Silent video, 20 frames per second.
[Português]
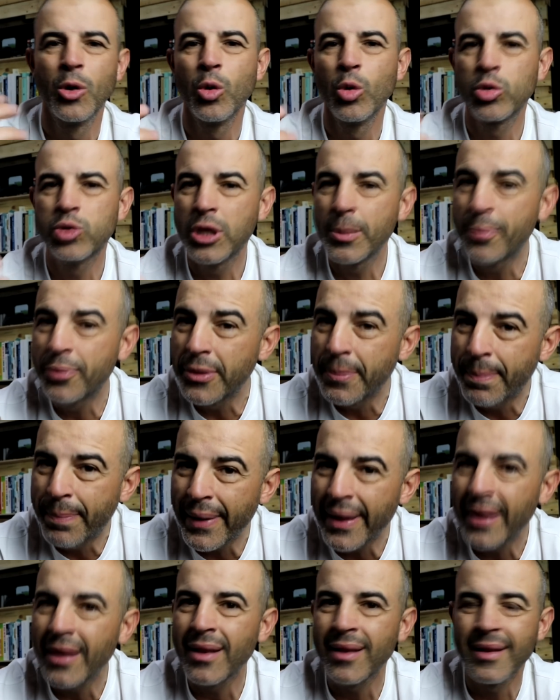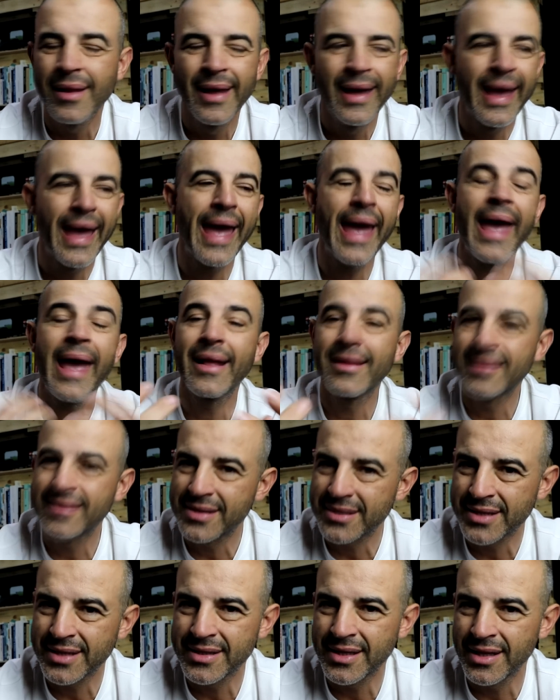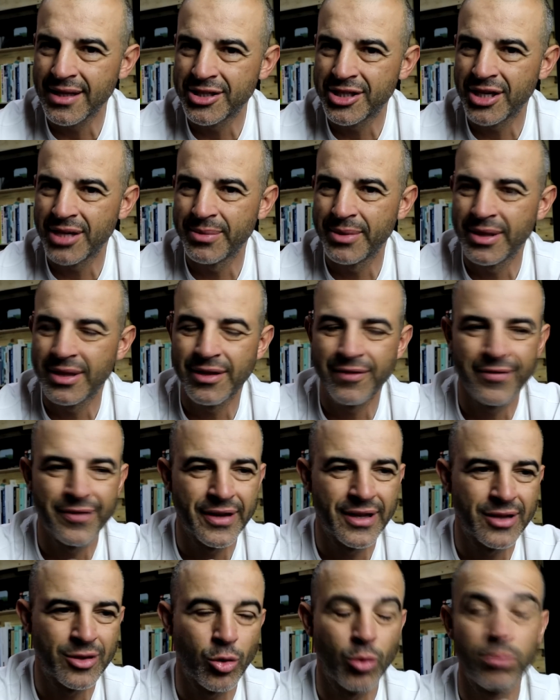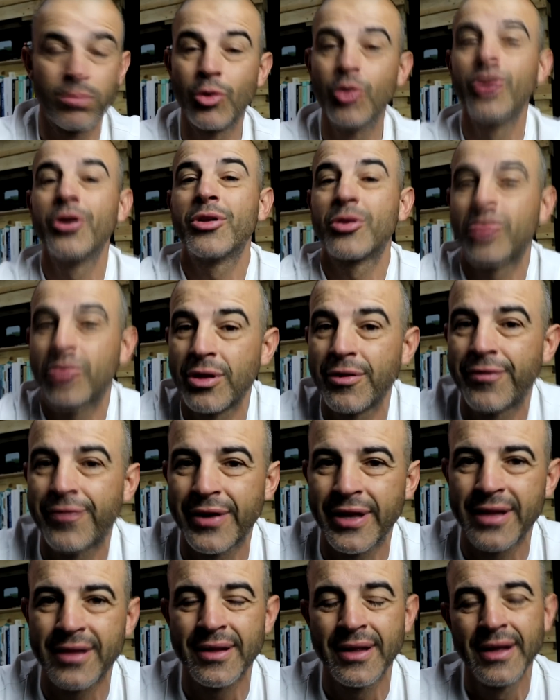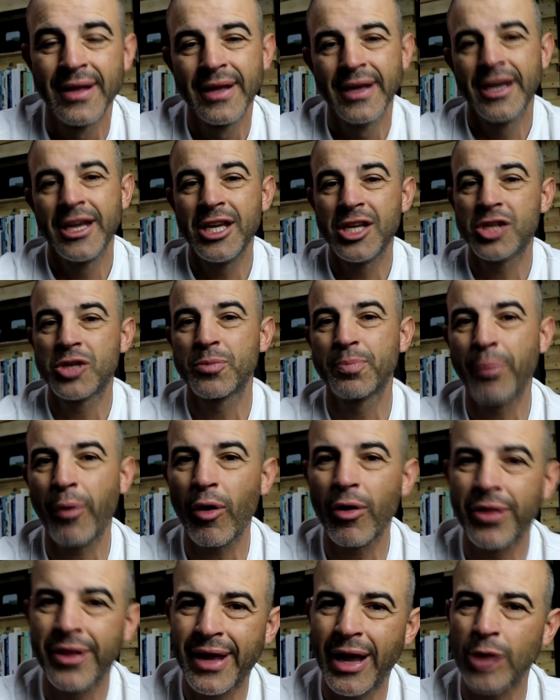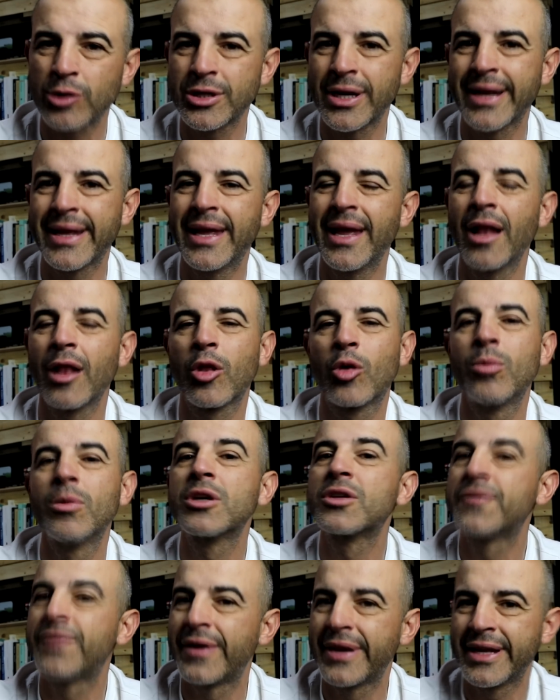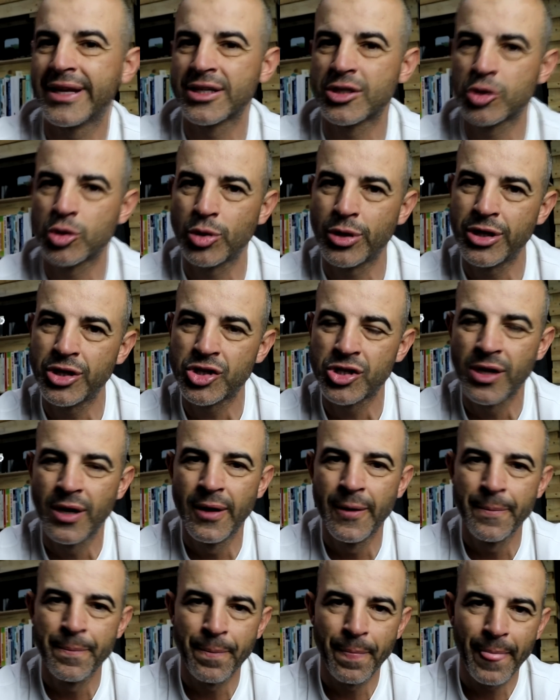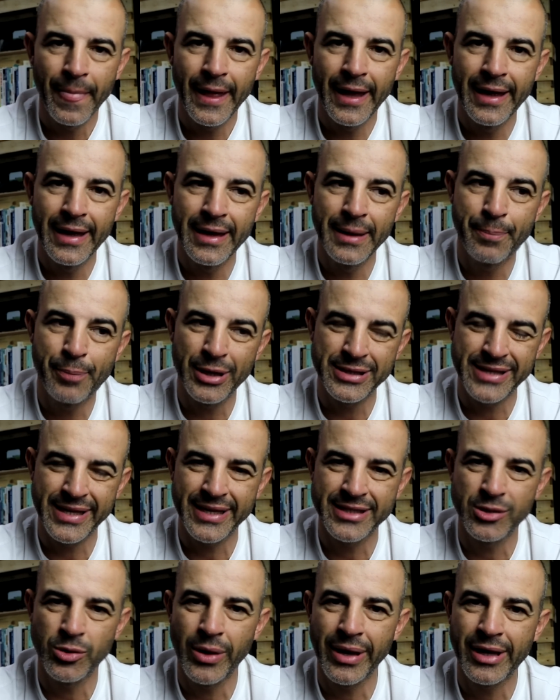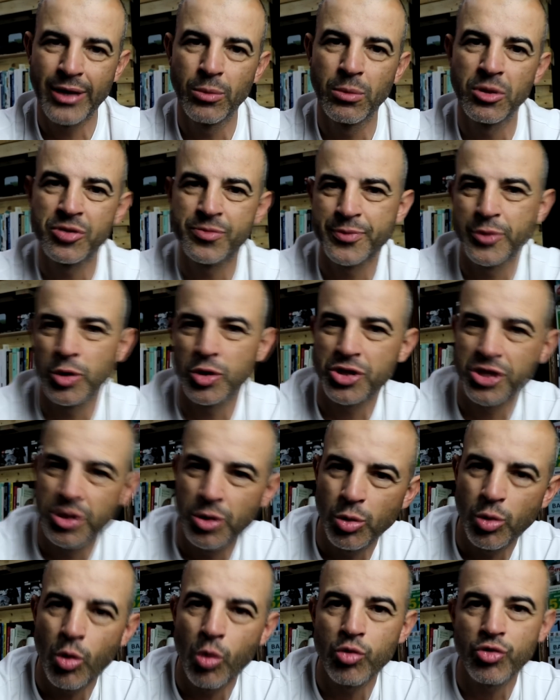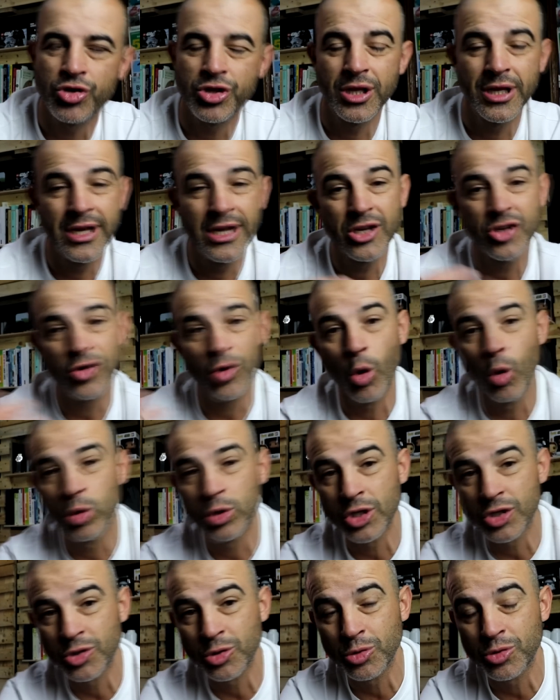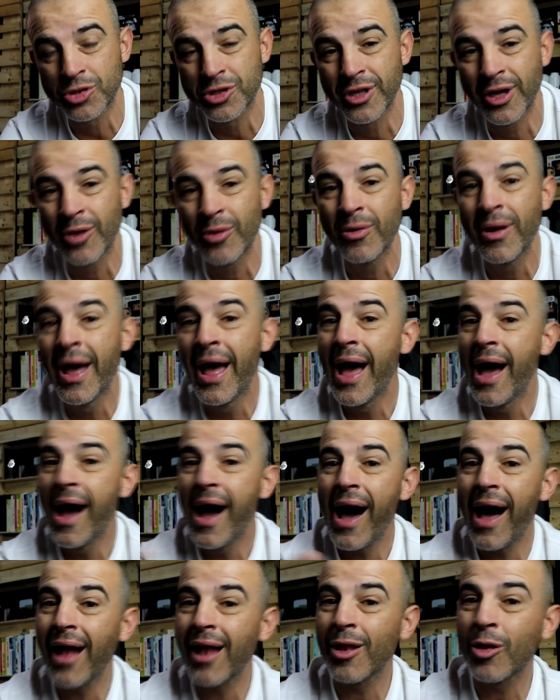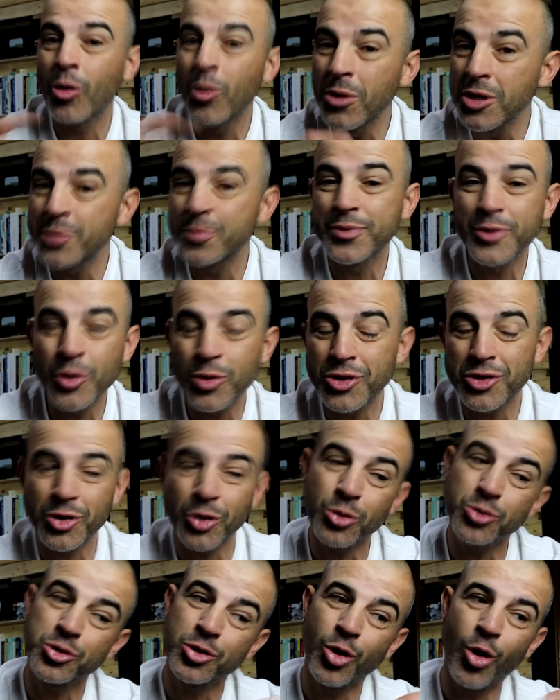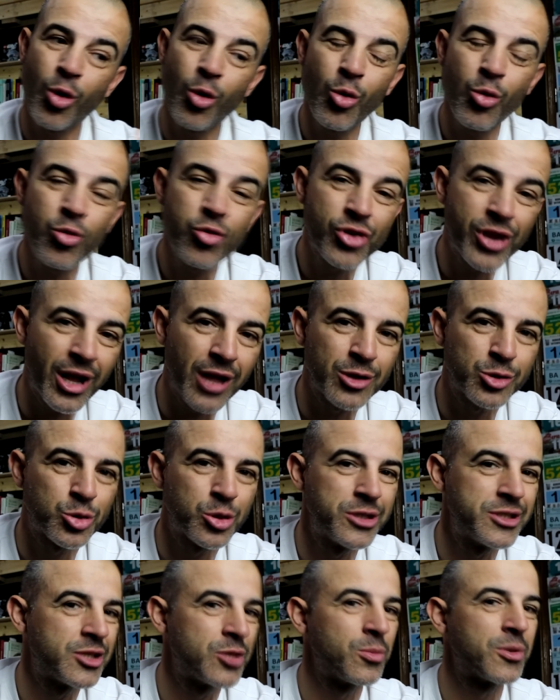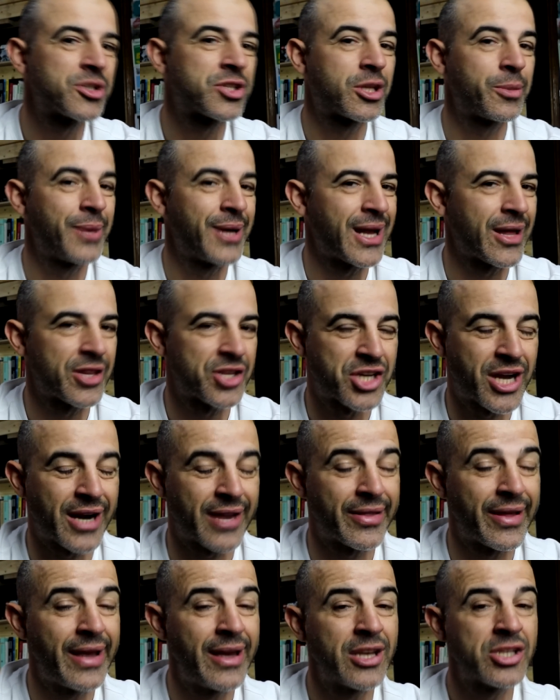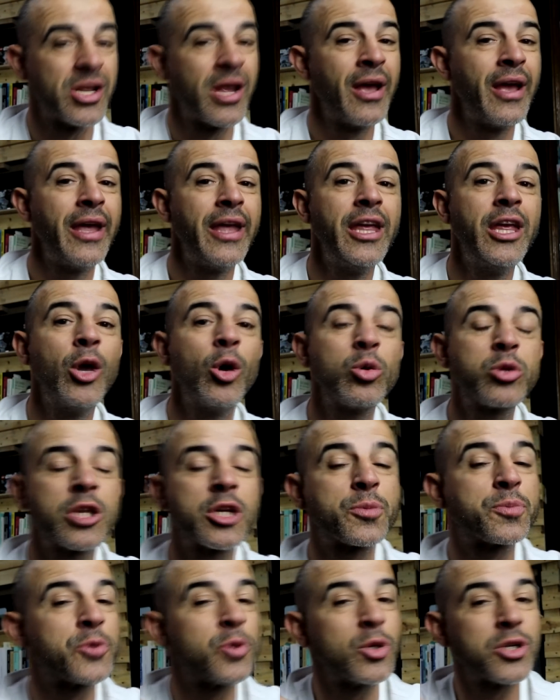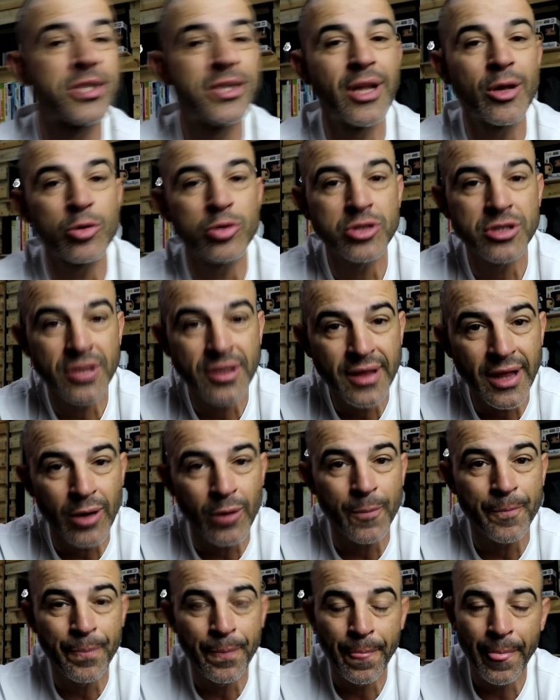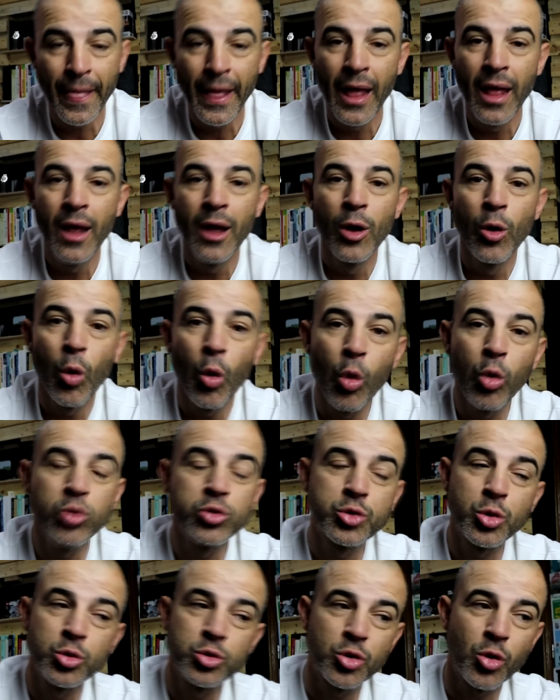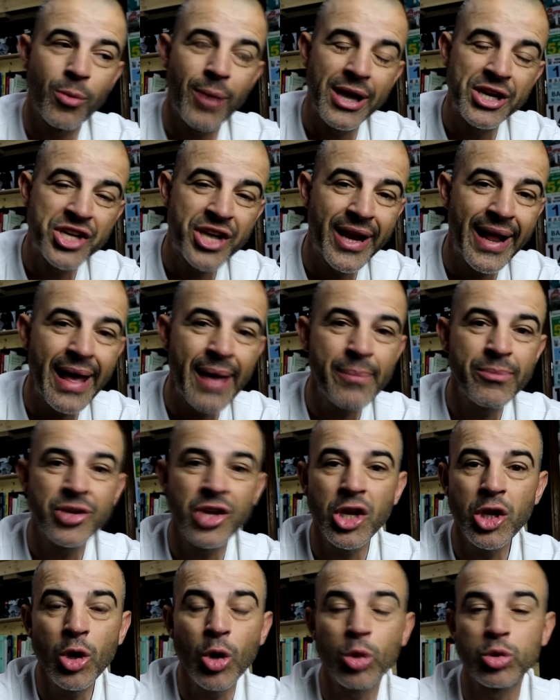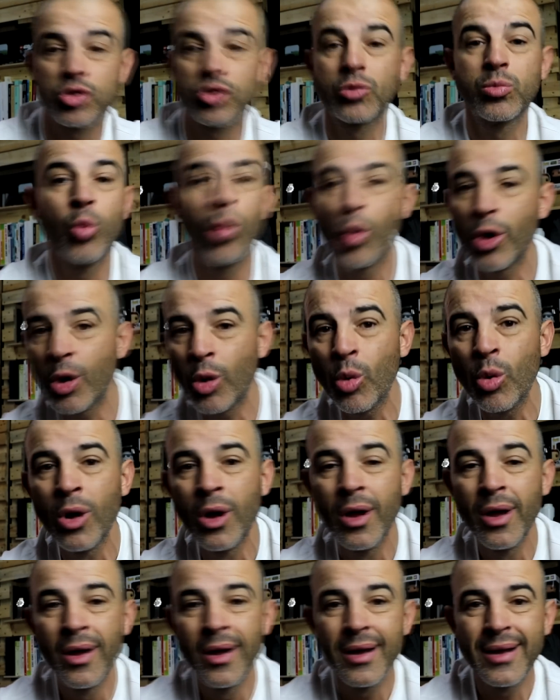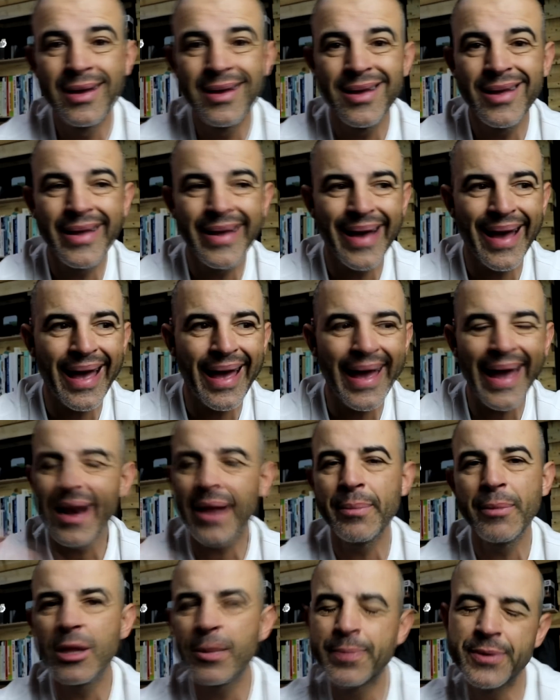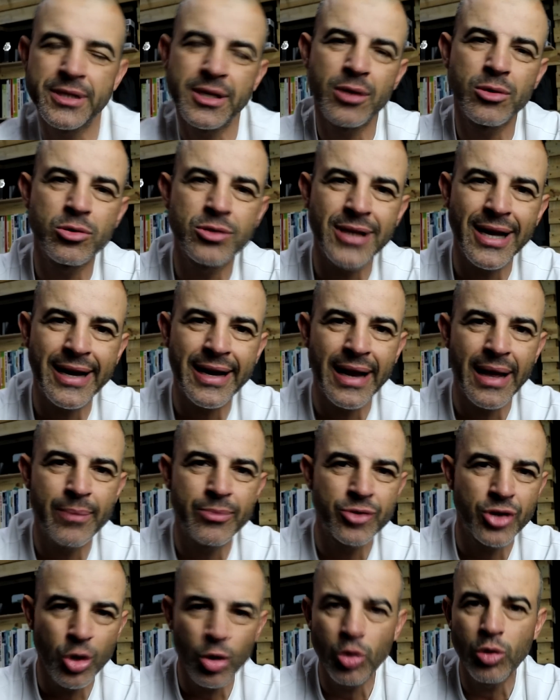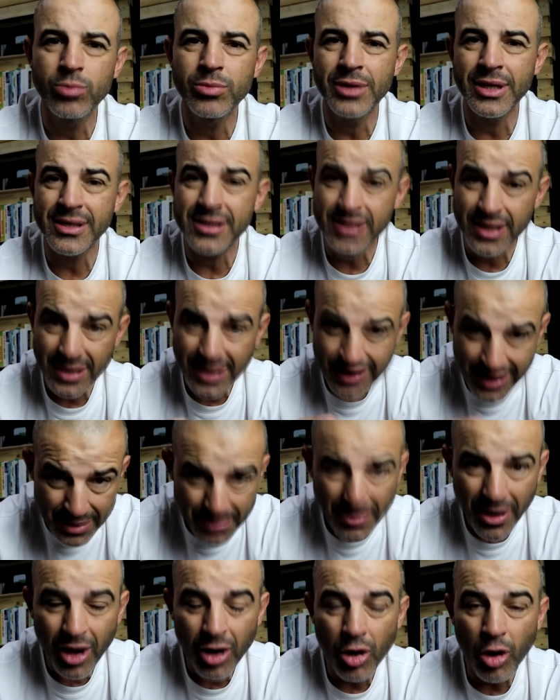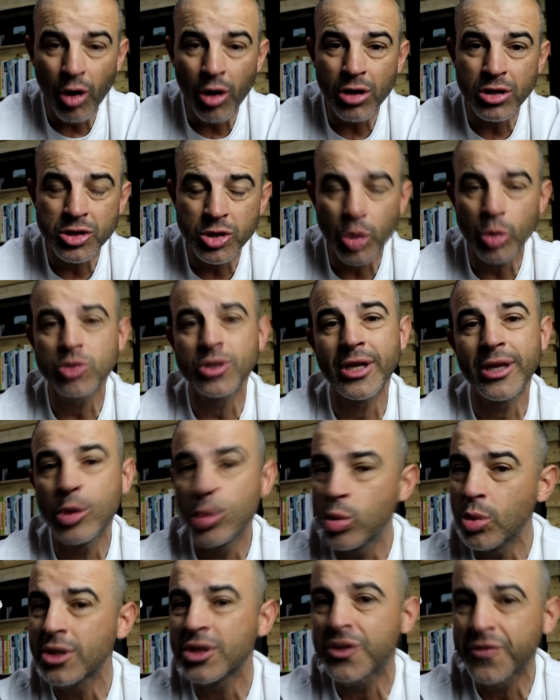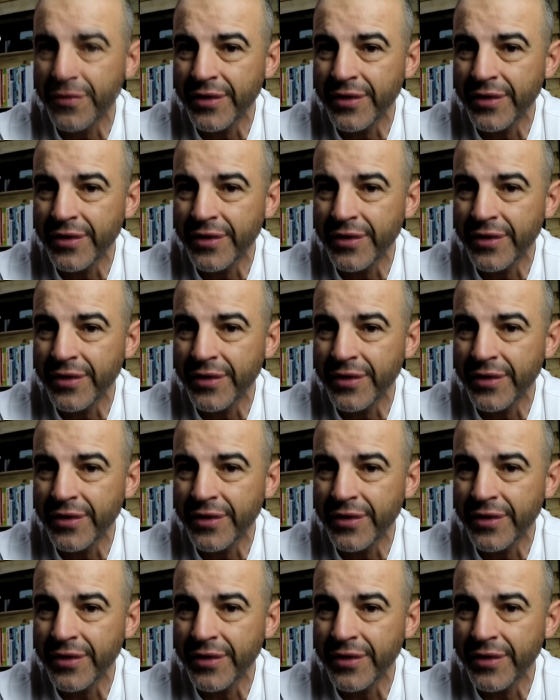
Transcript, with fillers: o tipo de pele é de certeza ligeiramente diferente ou muito diferente. Isto pode causar aqui algumas variações eh, e por essa razão é que umas pessoas se dão com uns slings, outras não se dão. Algumas pessoas dão-se com uns calções e umas determinadas carneiras e outras pessoas não se dão. Uns usam mais cremes e outros, como eu, que raramente precisaram de usar cremes. Eu, como disse, que me recordo, só usei duas